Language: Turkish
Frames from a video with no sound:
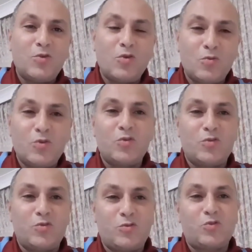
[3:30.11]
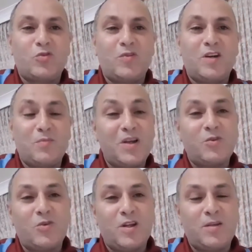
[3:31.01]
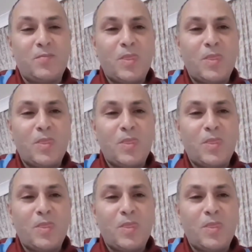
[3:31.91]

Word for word: Ömür'ün suçu var bana göre.